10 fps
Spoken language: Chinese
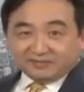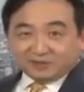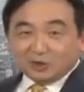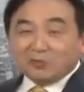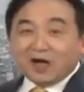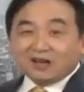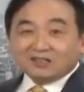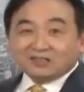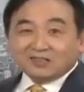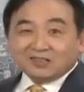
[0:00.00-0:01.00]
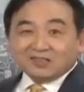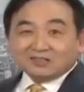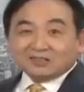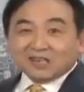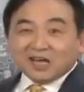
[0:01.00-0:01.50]
对吧？
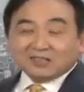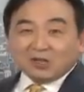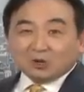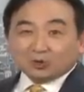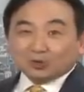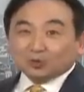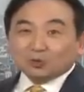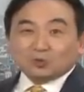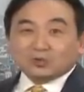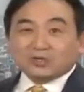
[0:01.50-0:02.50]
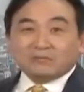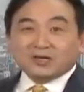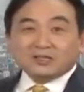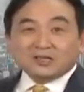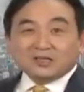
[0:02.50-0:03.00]
再到中共什
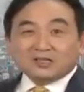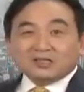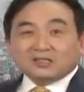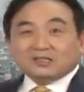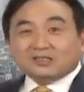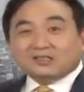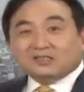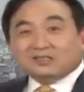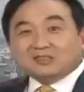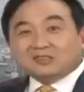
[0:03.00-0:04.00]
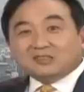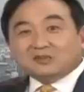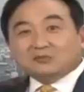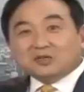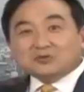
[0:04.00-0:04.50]
么
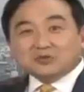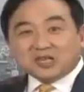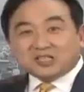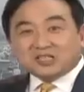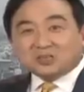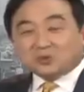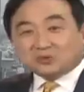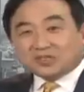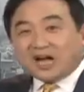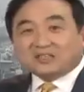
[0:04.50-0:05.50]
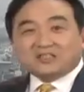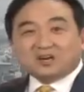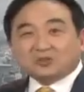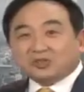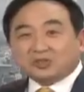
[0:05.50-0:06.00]
文宣系统、党
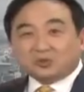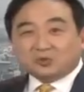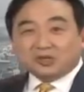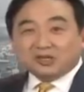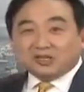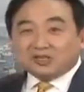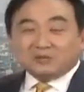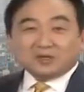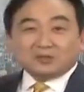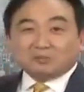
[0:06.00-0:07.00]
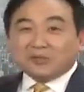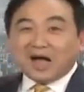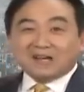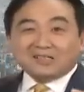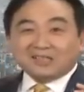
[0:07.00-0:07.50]
校系统，什么
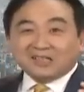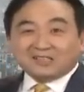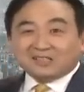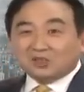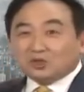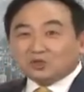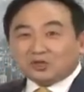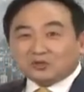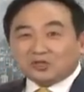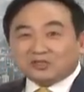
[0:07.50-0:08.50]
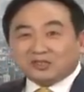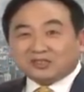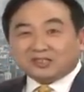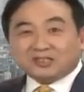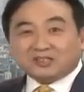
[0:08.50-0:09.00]
马恩列斯宣传，
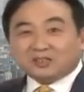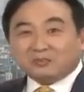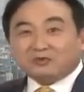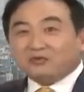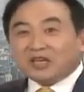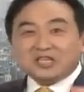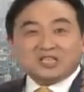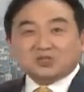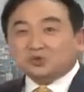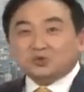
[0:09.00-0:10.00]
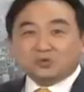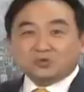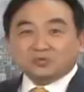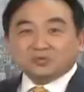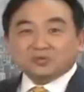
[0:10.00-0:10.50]
这个什么翻译局，
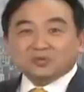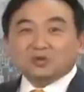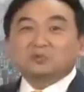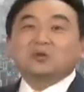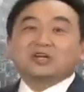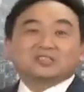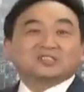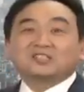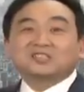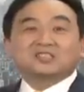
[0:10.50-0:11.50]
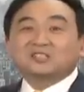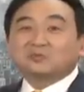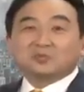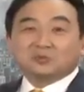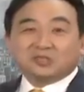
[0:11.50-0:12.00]
对不对？这个事情我
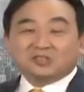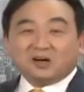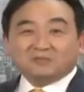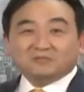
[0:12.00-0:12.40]
们都知道。